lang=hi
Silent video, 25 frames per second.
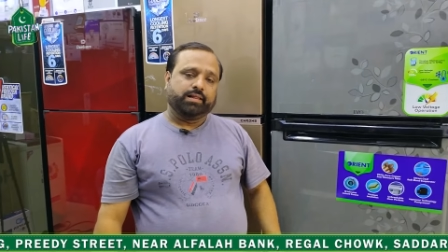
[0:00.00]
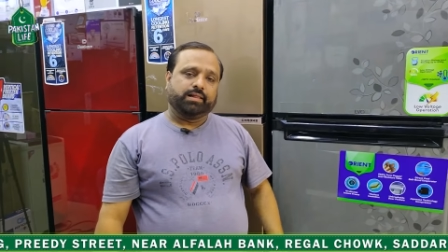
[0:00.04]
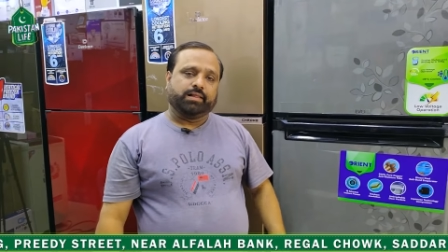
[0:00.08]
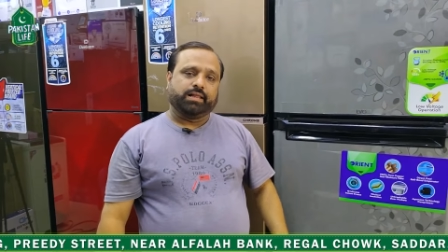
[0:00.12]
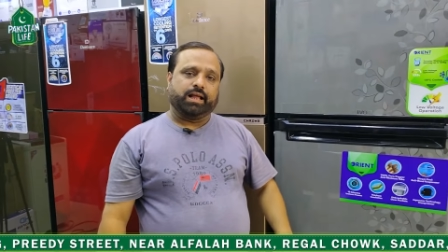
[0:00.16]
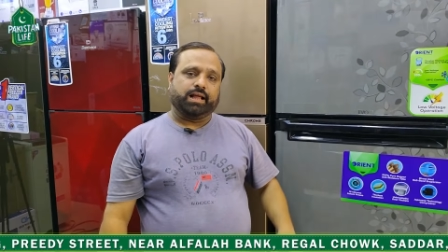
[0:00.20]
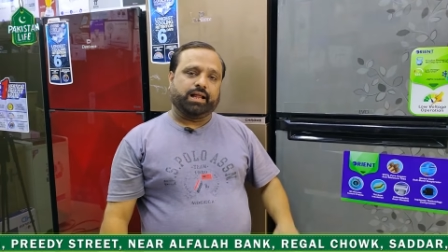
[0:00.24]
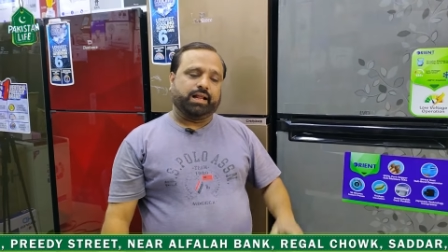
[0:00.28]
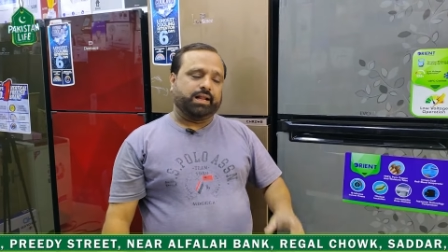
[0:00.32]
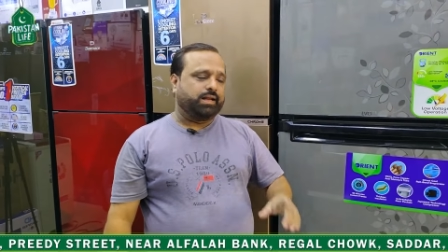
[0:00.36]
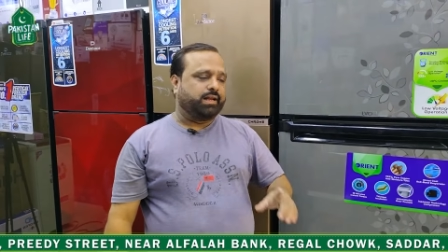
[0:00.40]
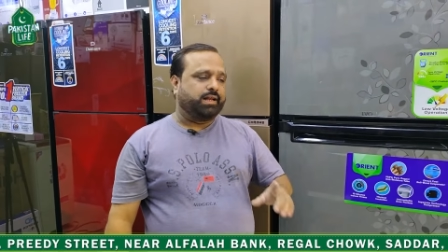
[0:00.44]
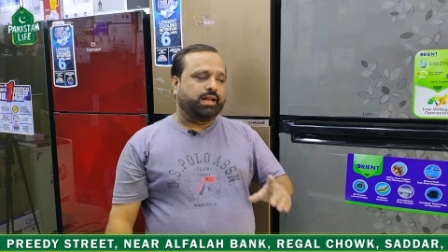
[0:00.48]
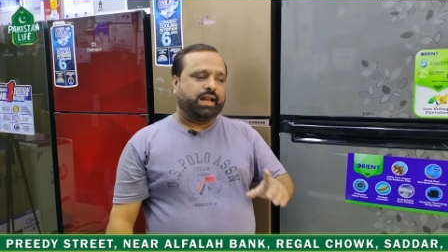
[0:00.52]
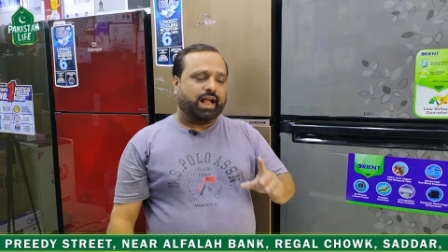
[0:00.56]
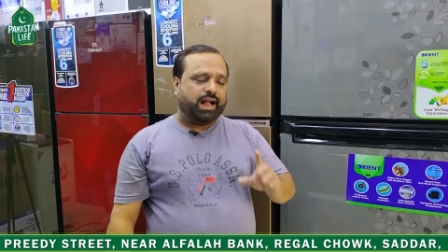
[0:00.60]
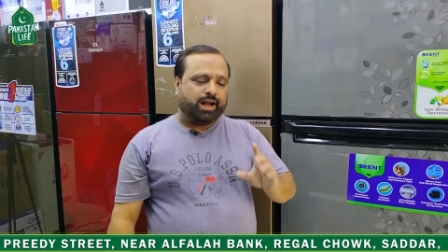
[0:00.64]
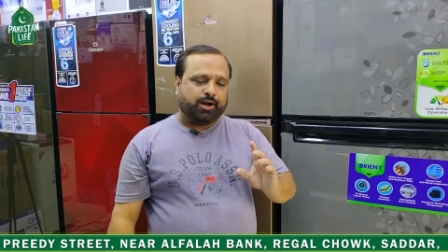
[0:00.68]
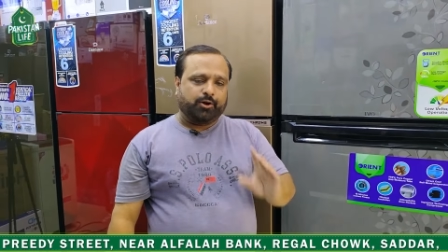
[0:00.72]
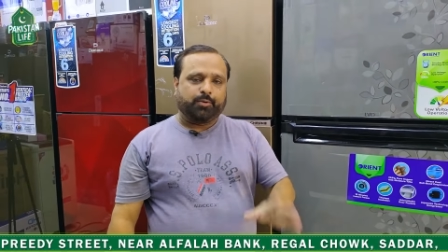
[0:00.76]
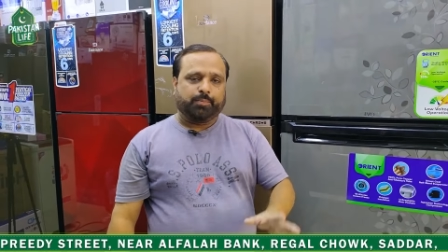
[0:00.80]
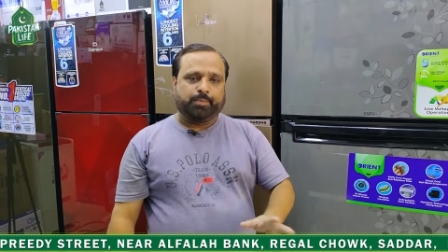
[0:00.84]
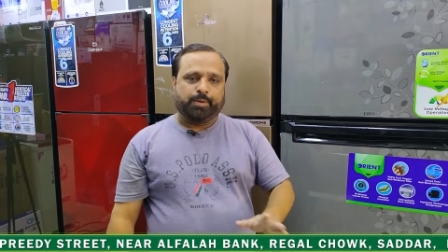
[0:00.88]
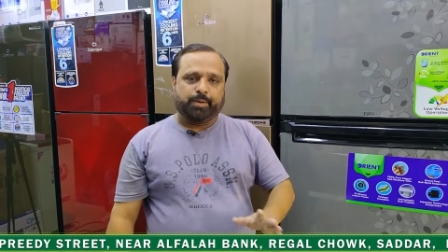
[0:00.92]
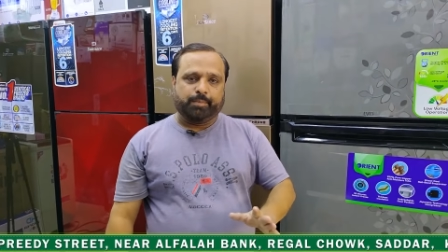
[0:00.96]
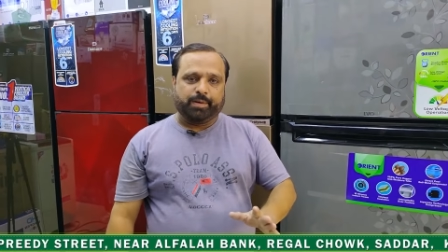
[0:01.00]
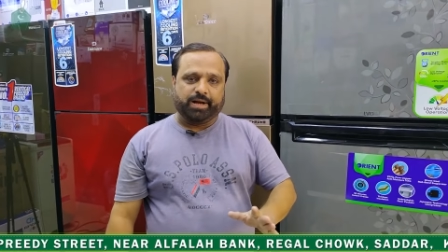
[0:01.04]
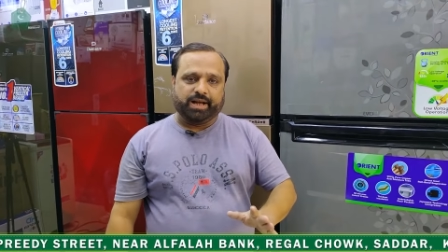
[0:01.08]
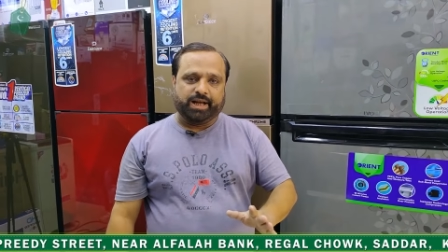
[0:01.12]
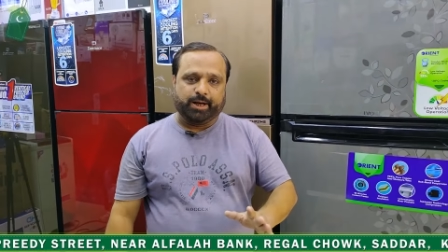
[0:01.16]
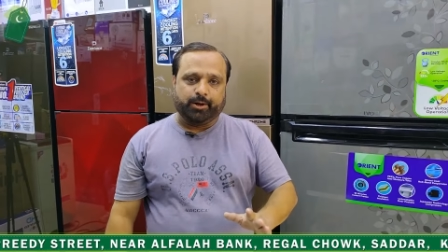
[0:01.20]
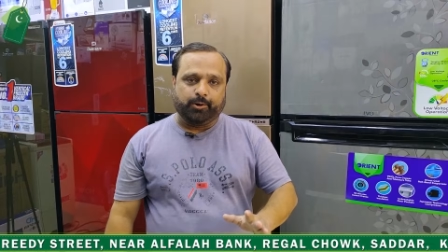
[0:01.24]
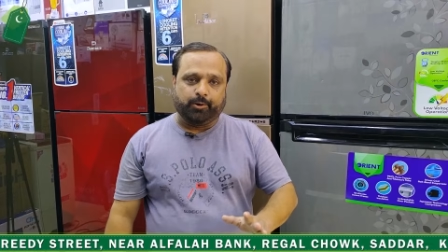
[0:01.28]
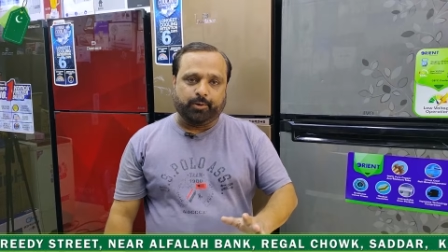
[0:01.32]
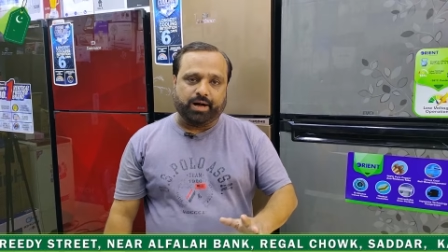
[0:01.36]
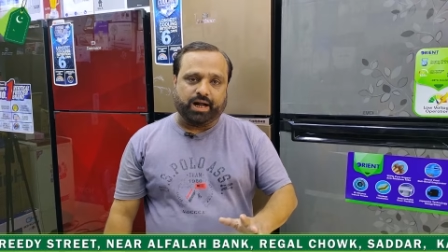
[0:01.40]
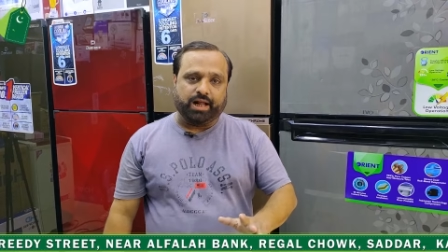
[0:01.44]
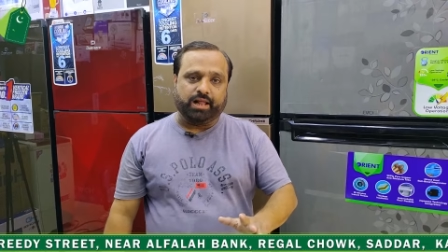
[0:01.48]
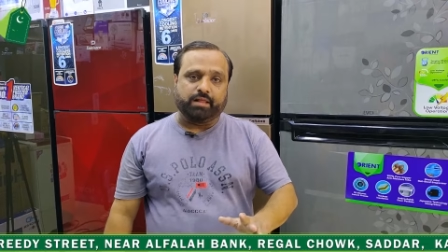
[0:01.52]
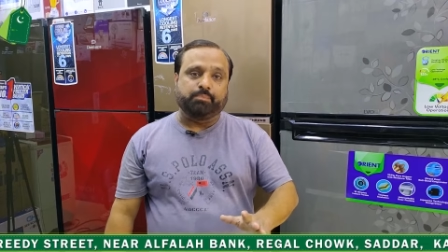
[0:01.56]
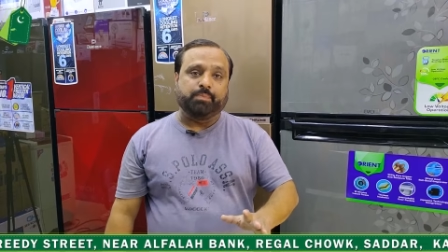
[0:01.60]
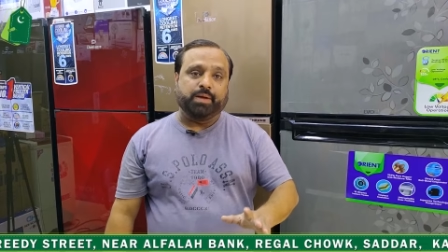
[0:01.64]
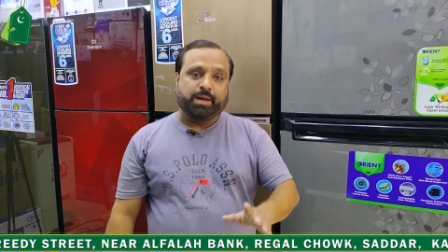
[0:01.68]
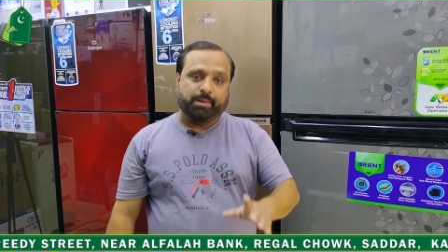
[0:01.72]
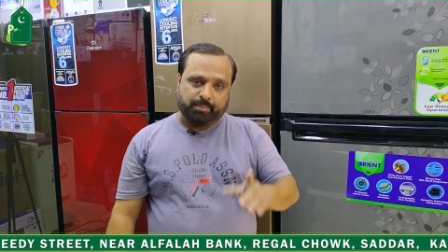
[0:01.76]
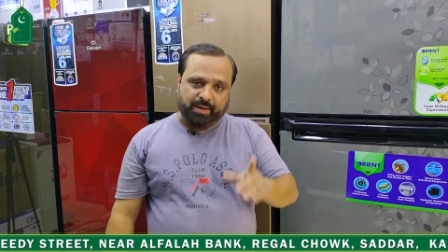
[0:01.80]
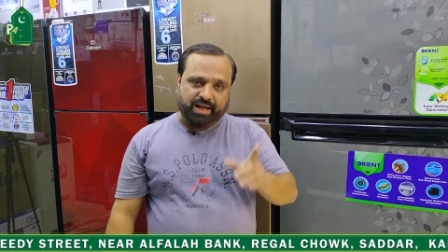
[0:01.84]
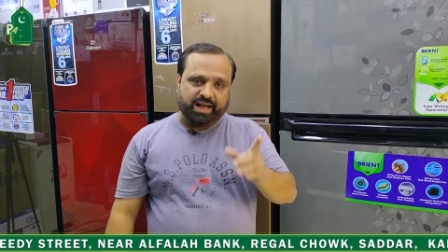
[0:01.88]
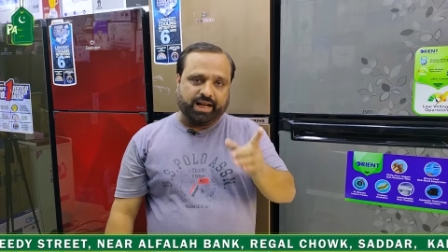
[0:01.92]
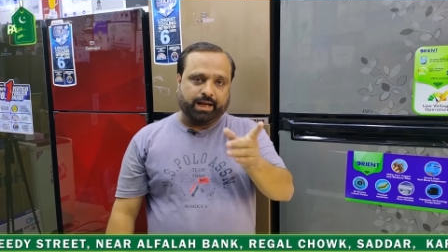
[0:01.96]
सर लाख रुपए में नहीं होगा
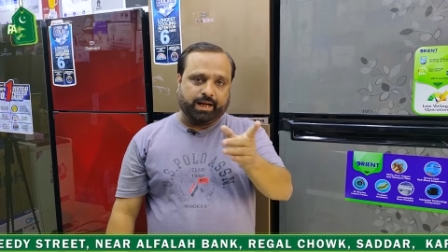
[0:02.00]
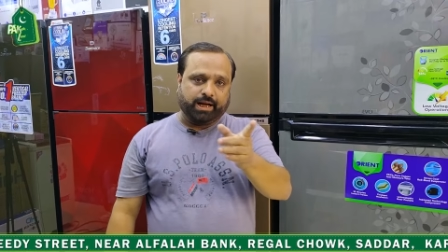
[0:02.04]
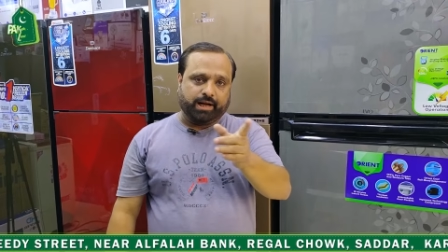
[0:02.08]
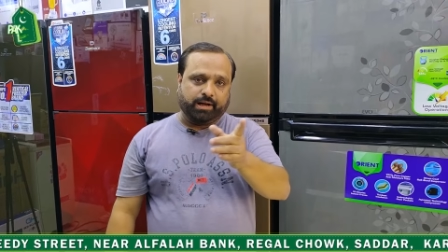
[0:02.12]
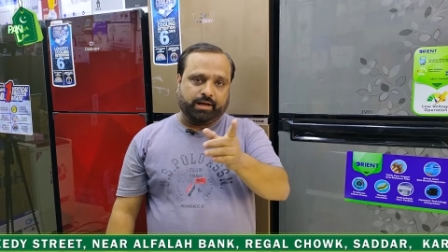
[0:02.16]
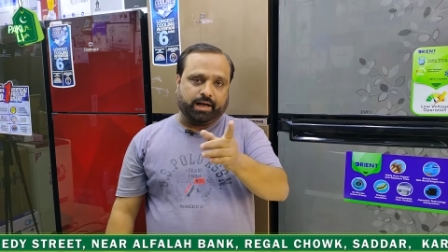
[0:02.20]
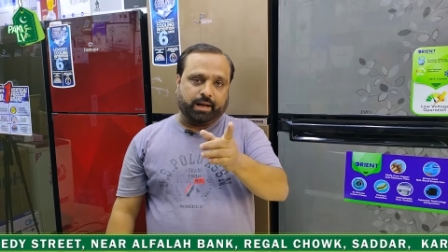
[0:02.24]
इसमें मैंने